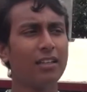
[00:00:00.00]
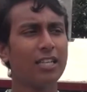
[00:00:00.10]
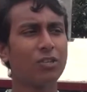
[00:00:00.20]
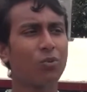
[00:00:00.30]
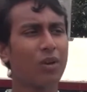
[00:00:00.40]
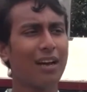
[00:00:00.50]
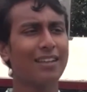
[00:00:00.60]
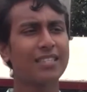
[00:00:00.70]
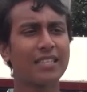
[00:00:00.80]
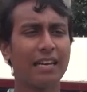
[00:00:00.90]
শিশুরা
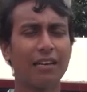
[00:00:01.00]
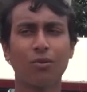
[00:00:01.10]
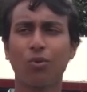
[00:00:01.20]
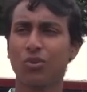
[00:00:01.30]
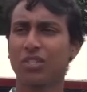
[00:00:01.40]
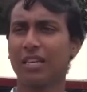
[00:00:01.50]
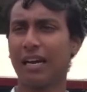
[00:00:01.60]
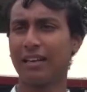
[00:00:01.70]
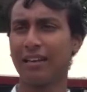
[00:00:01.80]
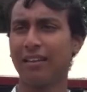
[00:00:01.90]
স্নান করছে
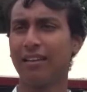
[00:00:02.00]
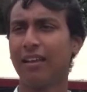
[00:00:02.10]
ঘাটে